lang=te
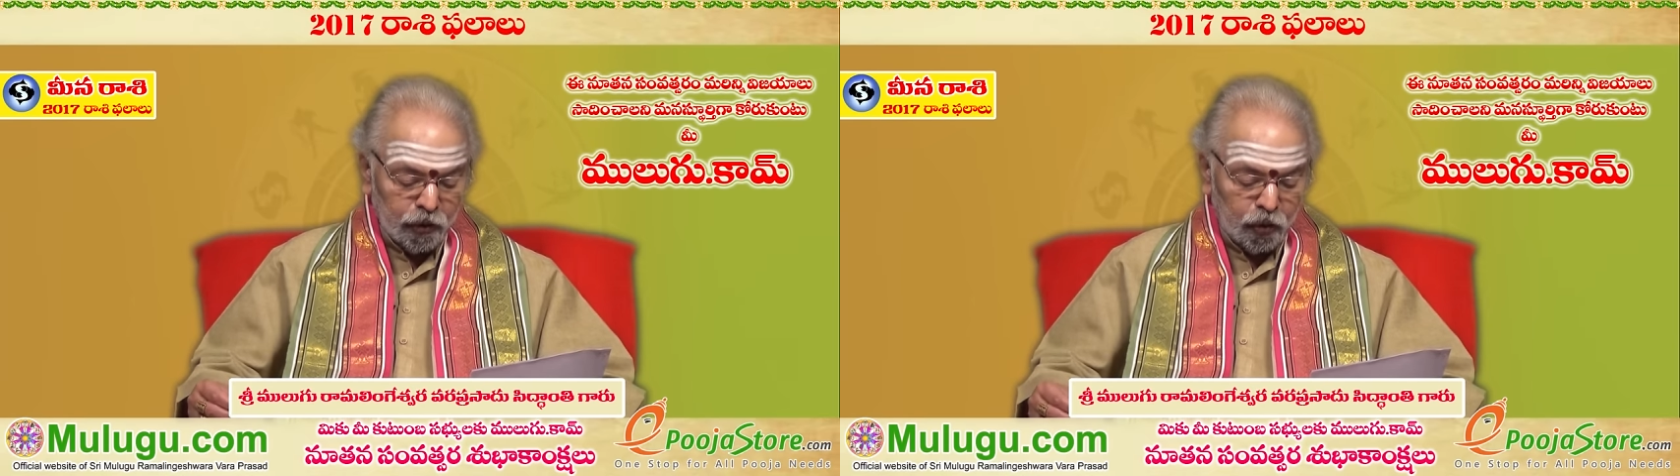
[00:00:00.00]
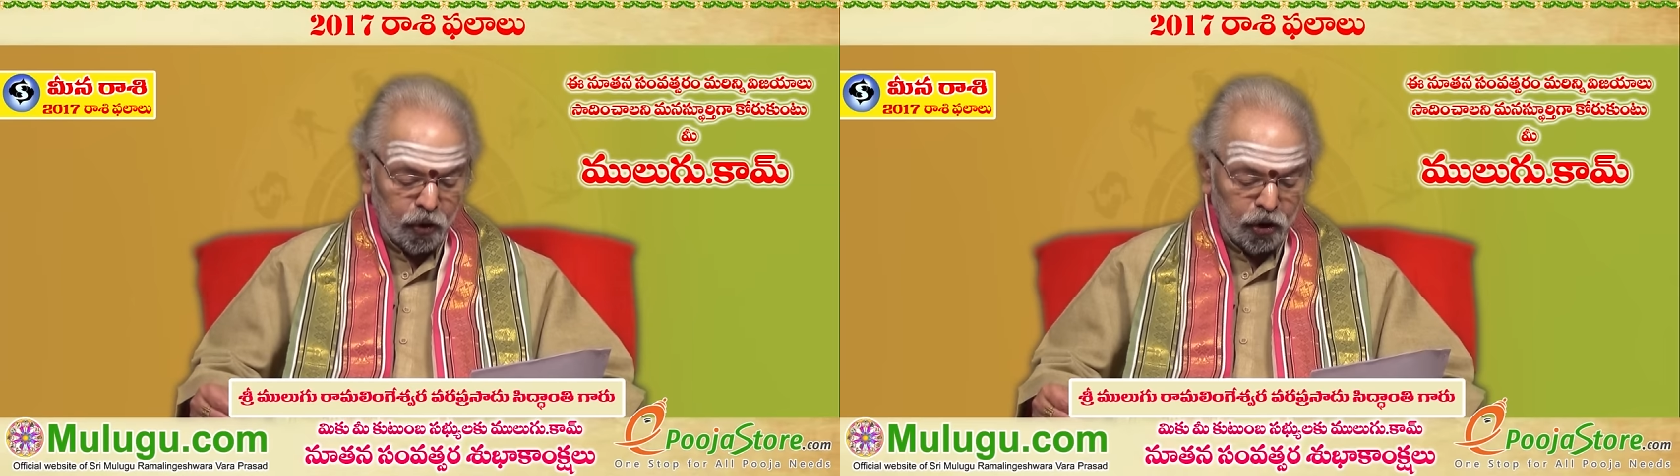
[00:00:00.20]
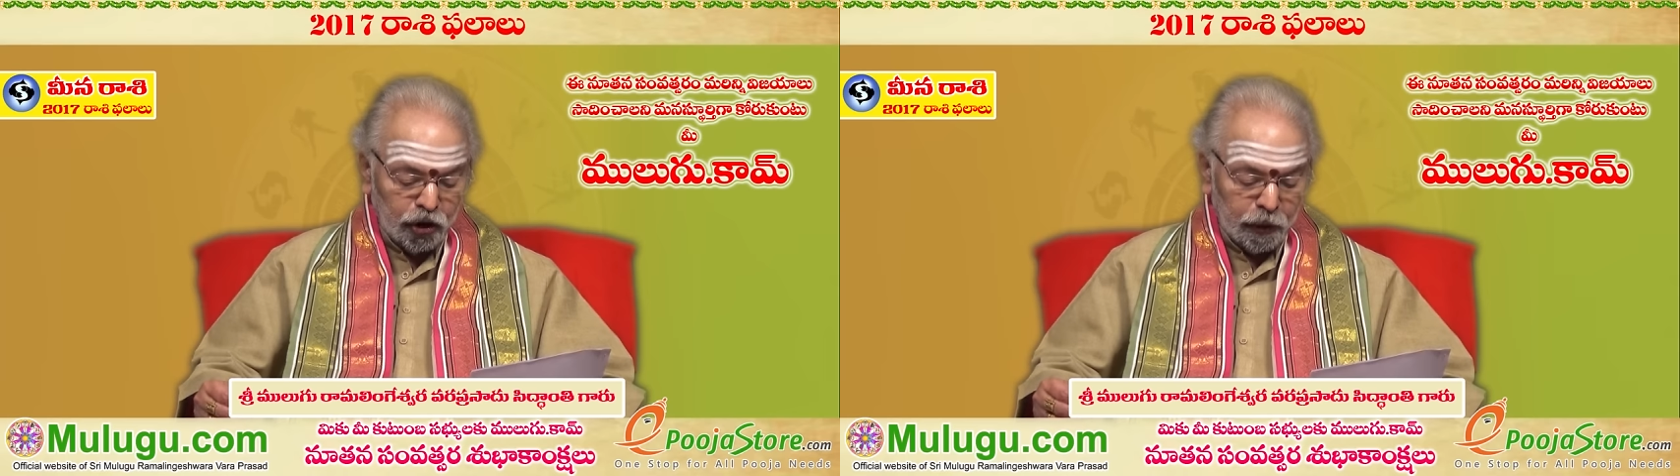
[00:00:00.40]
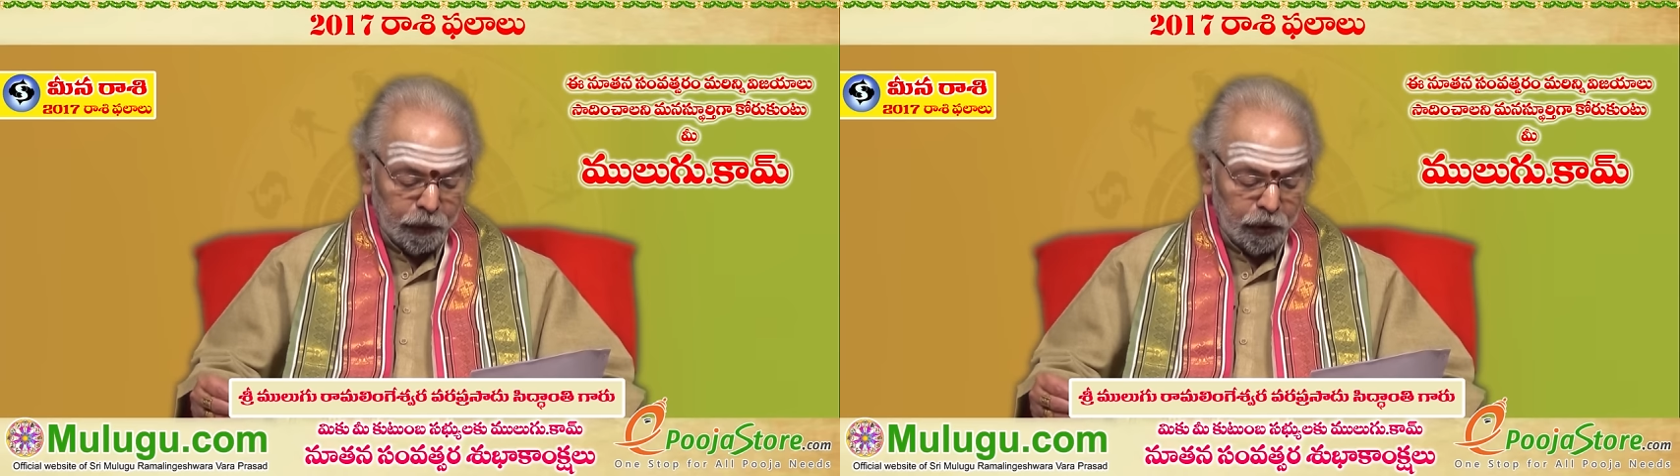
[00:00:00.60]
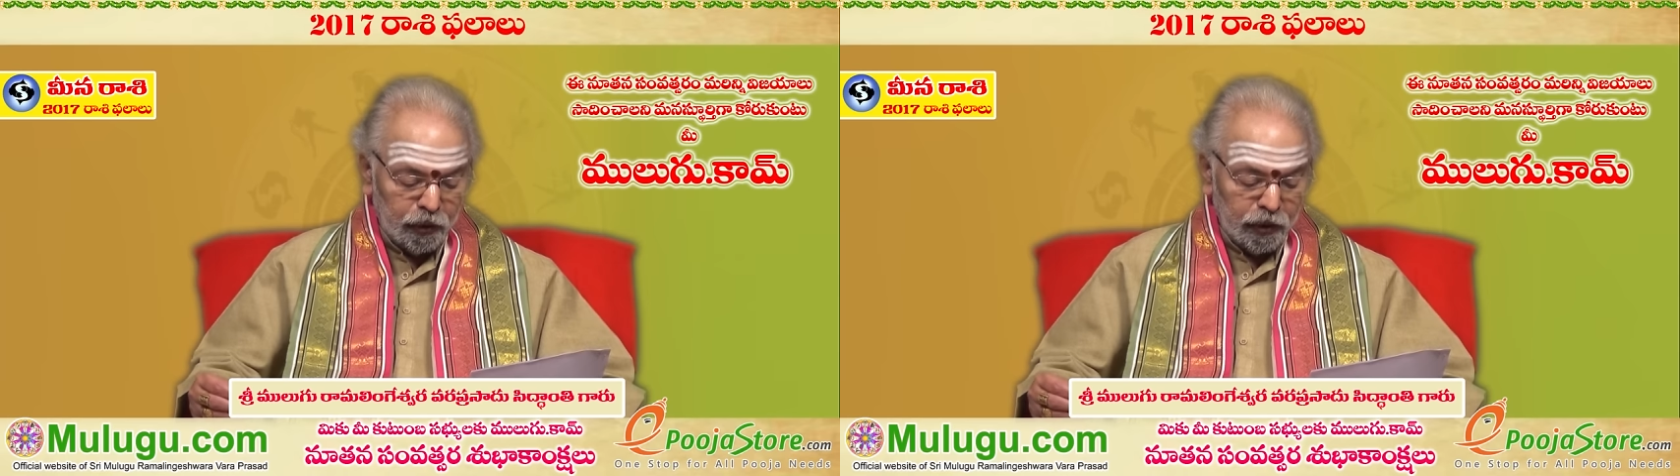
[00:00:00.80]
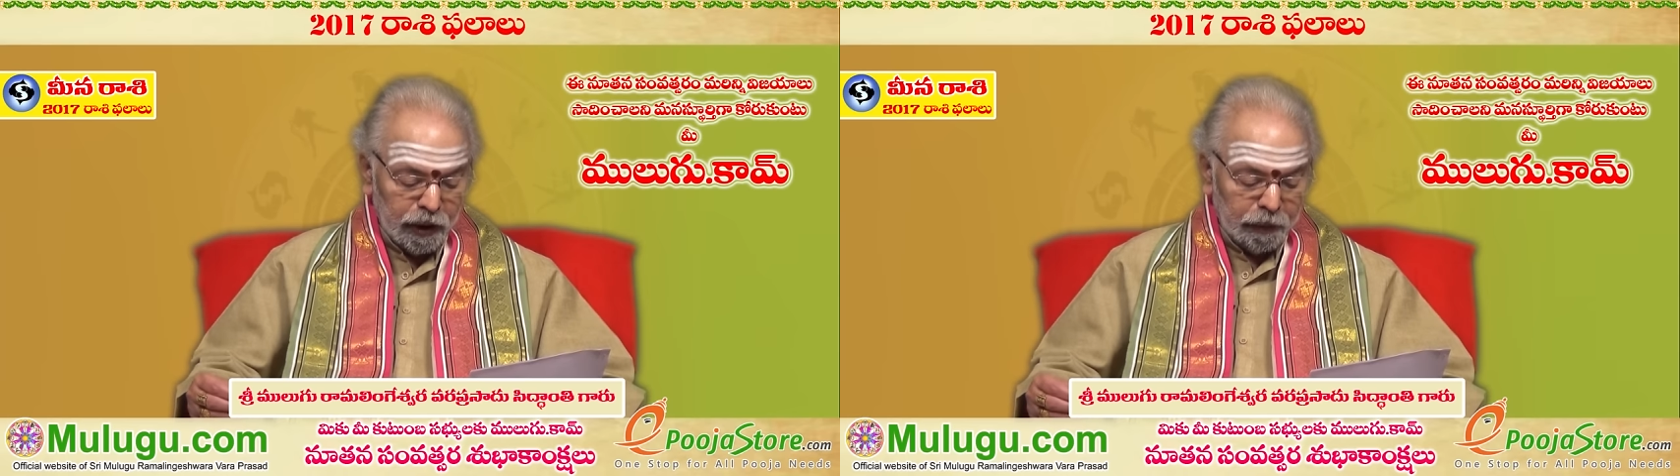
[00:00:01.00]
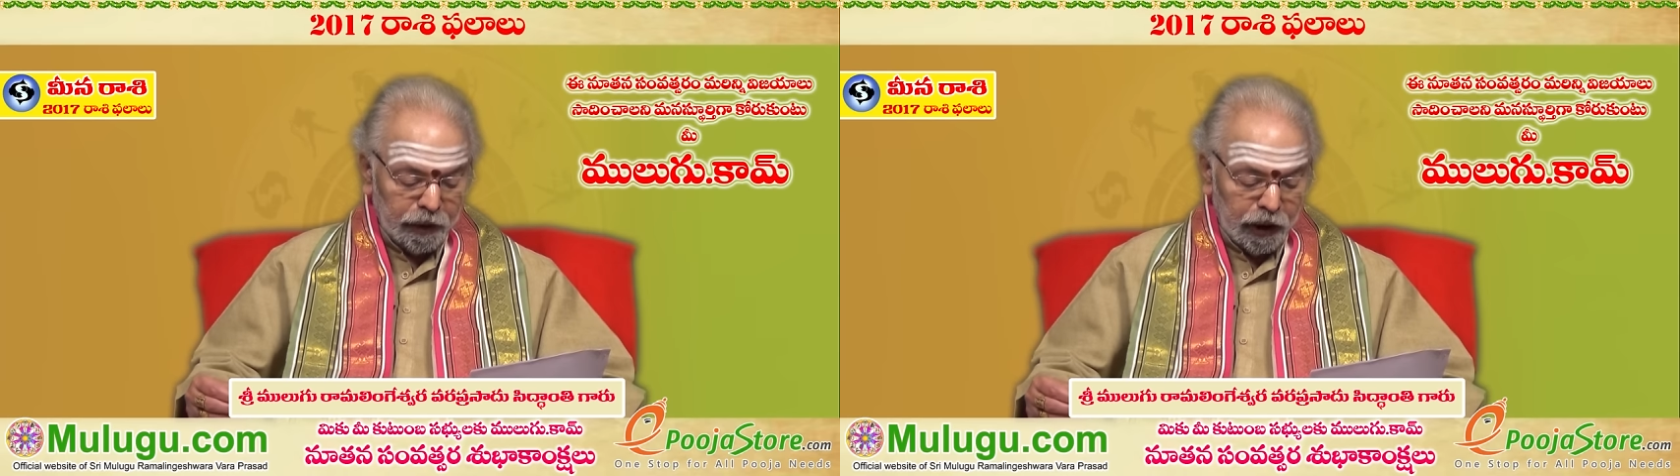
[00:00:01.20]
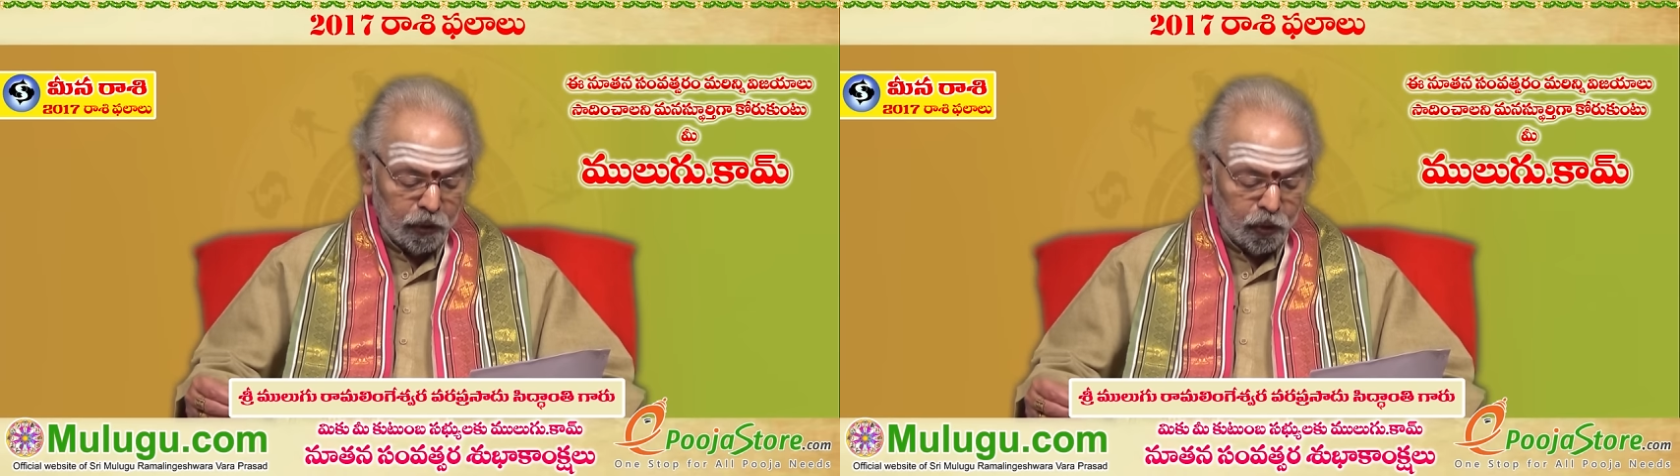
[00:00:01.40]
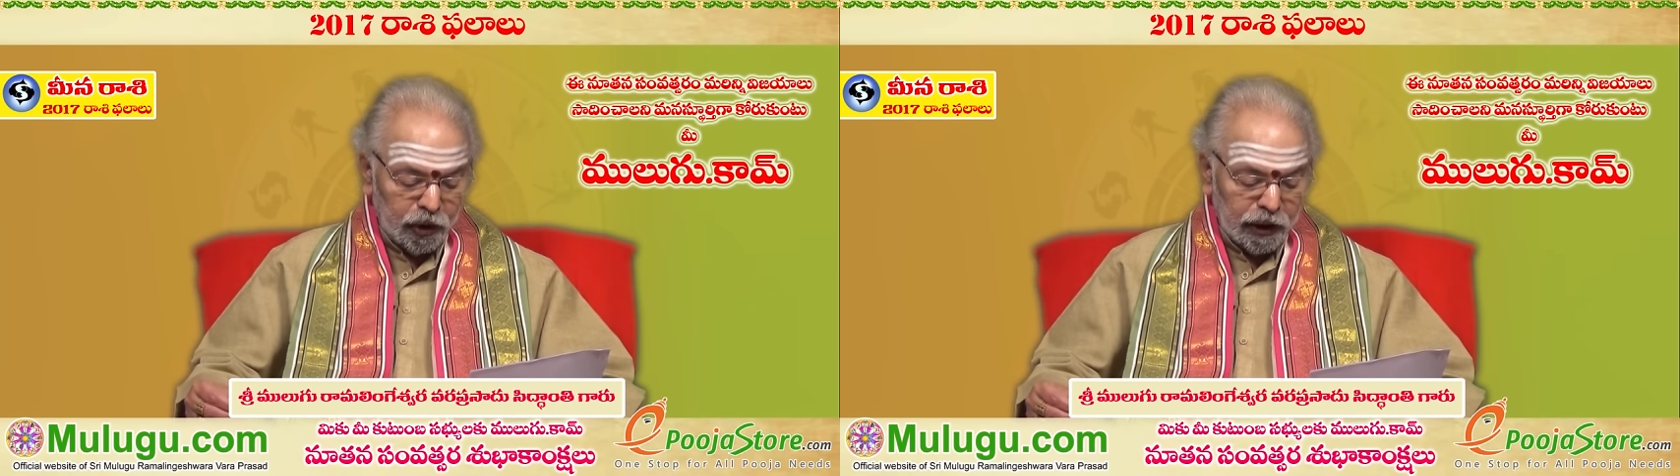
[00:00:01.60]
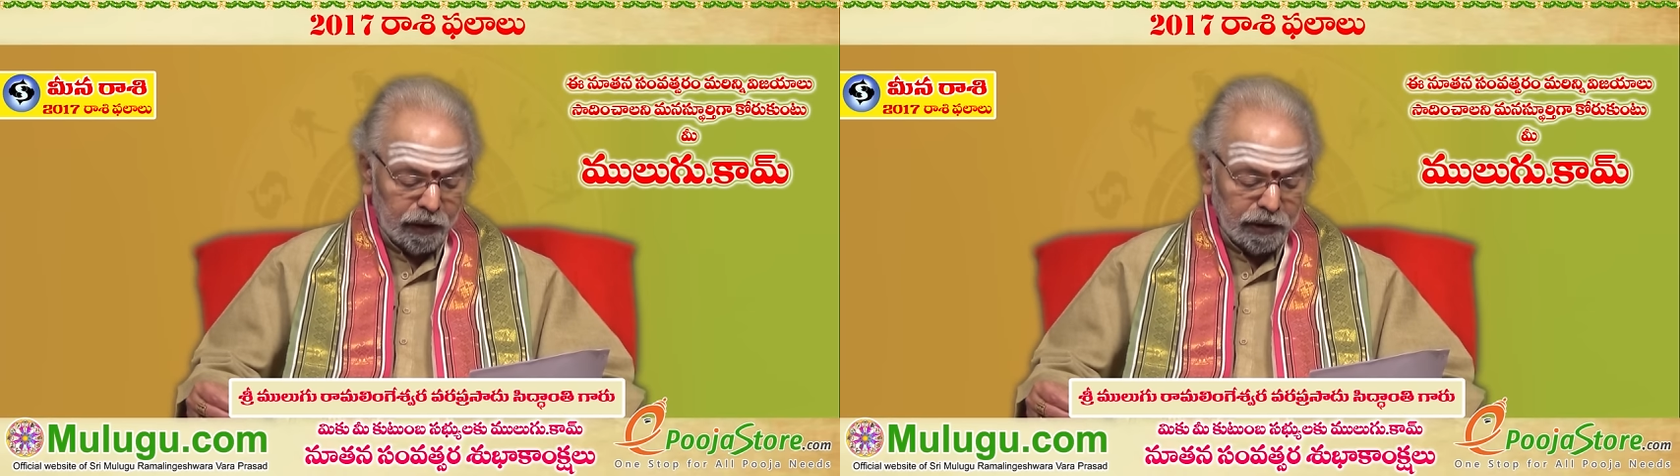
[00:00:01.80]
కోర్టు తీర్పులు మీకు
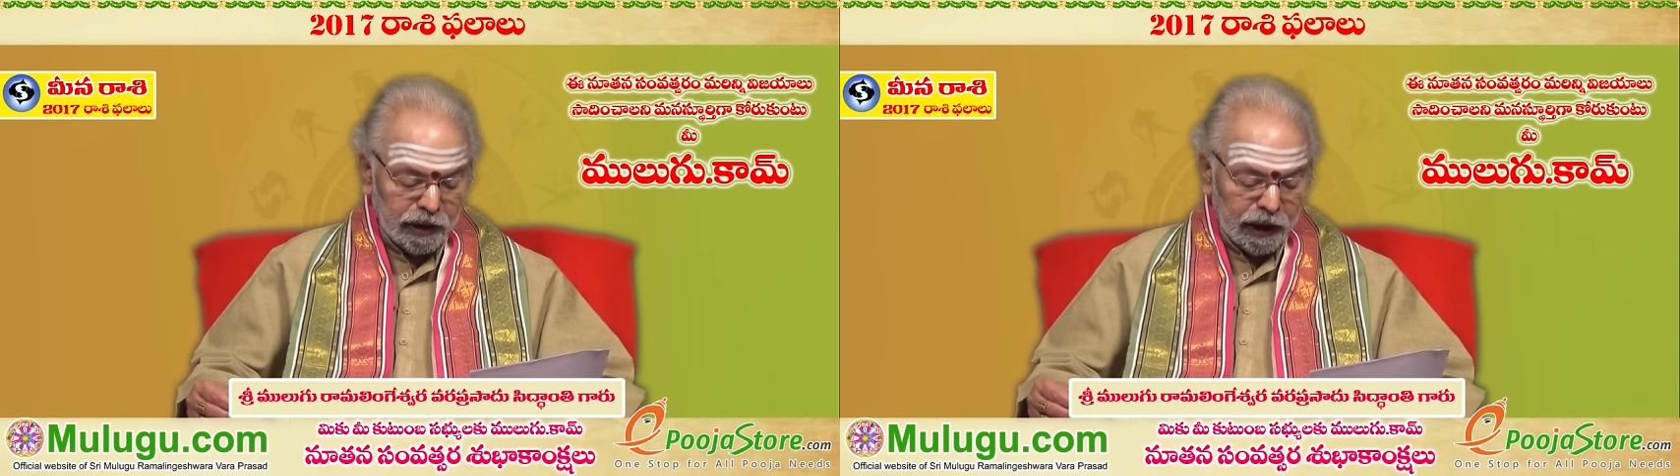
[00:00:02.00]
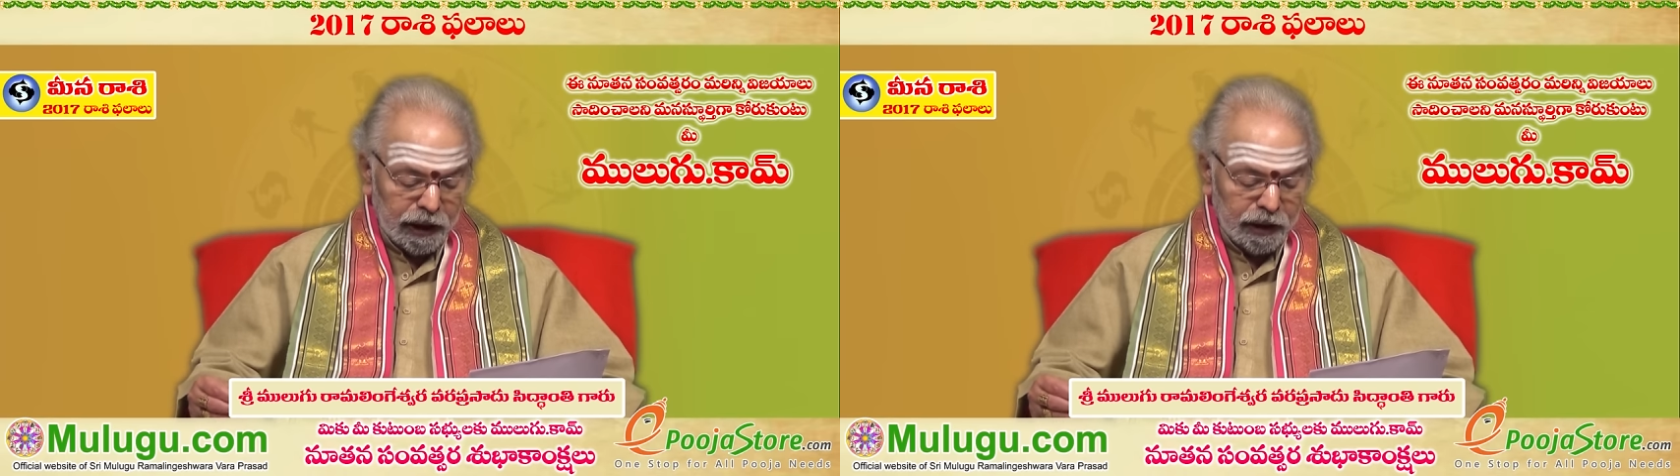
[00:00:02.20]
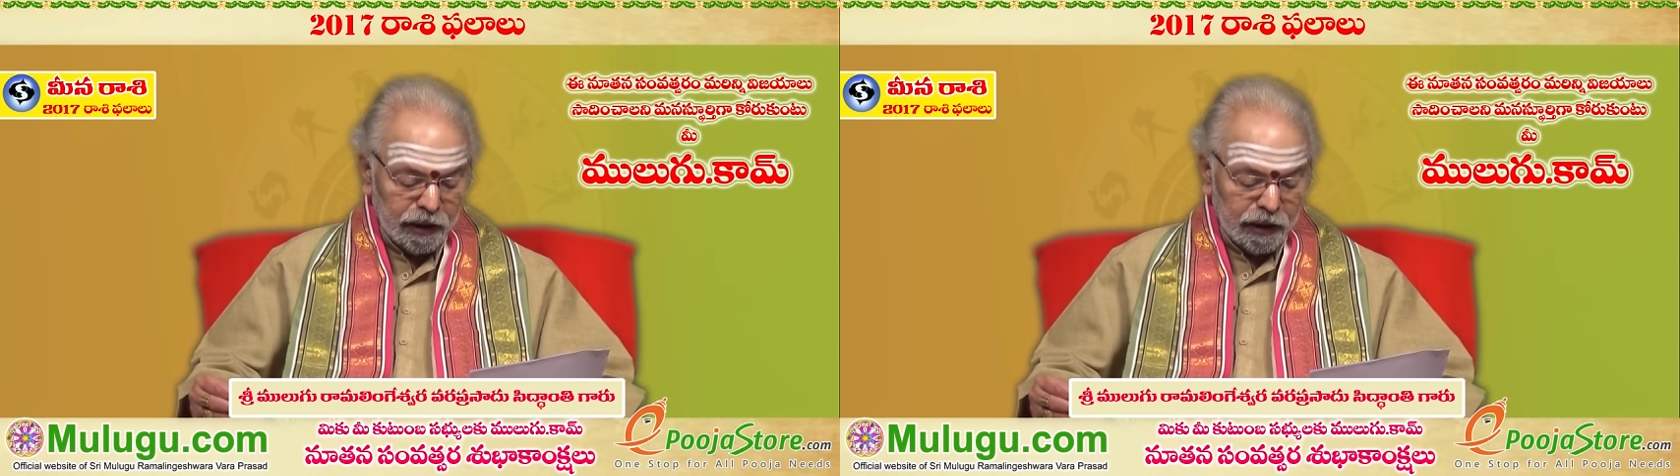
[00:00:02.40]
అనుకూలంగా వస్తాయి